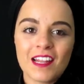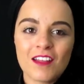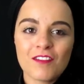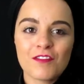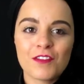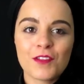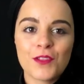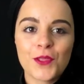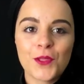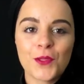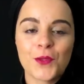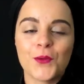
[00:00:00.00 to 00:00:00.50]
تاع لا
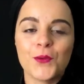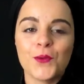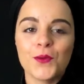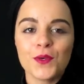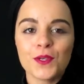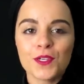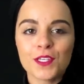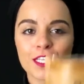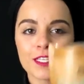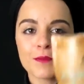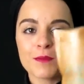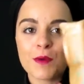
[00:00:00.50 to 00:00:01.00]

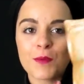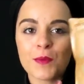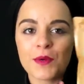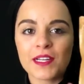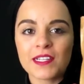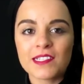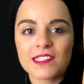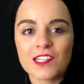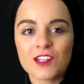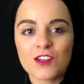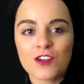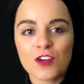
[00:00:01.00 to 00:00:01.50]
فيديو كيما
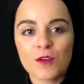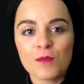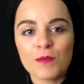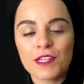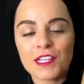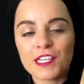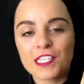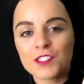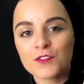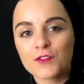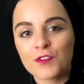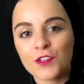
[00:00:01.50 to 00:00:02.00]
وريت لكم
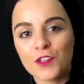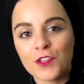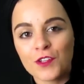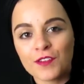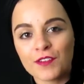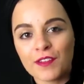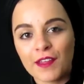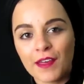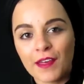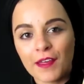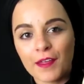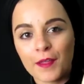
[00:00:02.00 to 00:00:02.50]

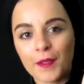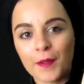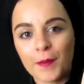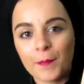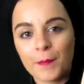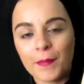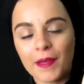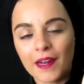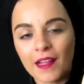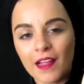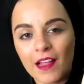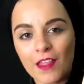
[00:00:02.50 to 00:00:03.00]
الاكسفوليان تاع
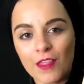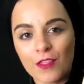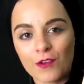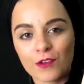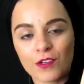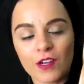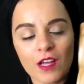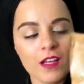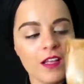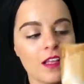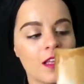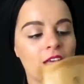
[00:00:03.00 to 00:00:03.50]

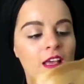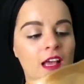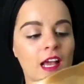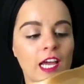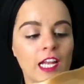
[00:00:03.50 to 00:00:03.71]
ماركادونا